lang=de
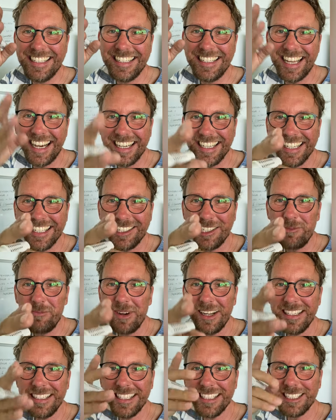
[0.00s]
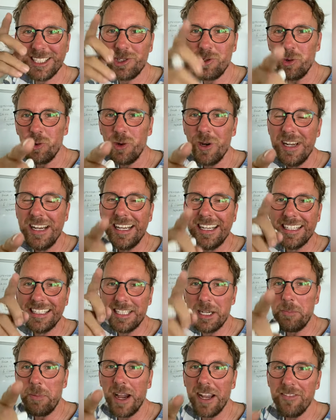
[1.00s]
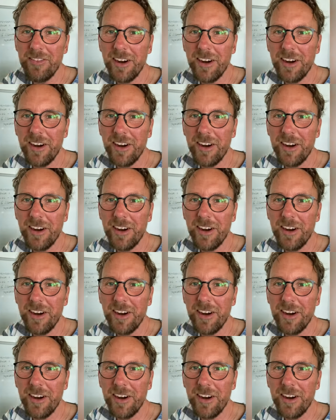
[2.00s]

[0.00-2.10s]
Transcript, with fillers: danke nochmal, dass du dabei